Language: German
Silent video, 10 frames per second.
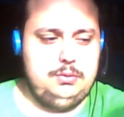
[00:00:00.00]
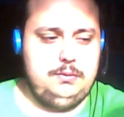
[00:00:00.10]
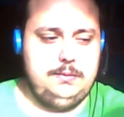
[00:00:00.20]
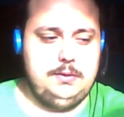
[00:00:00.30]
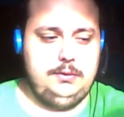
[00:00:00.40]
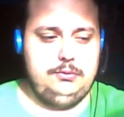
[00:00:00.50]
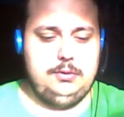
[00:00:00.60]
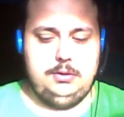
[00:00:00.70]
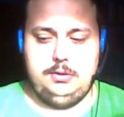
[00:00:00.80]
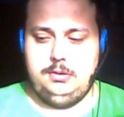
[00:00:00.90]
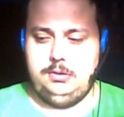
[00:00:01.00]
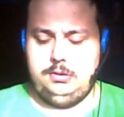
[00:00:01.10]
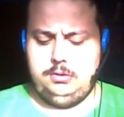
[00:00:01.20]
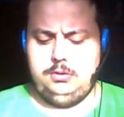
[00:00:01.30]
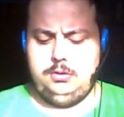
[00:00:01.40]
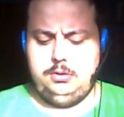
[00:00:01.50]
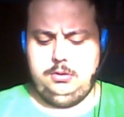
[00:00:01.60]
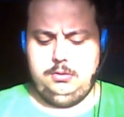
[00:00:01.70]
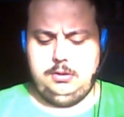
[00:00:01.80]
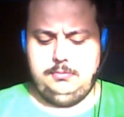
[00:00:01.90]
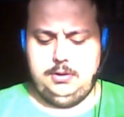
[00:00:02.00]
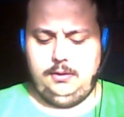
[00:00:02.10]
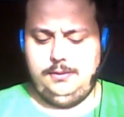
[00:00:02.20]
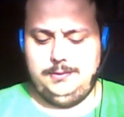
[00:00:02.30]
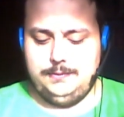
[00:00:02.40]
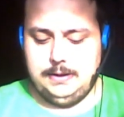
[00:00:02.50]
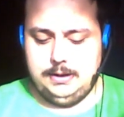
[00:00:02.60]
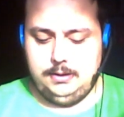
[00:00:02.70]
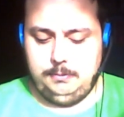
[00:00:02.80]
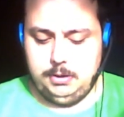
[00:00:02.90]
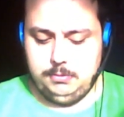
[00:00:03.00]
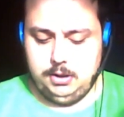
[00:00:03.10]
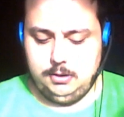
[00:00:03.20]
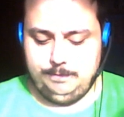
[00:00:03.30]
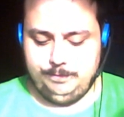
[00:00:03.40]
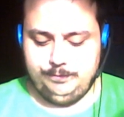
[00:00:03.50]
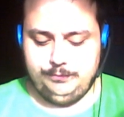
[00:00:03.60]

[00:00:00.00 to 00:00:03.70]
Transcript: Ich finde das richtig geil. Dann Platz 2 bei mir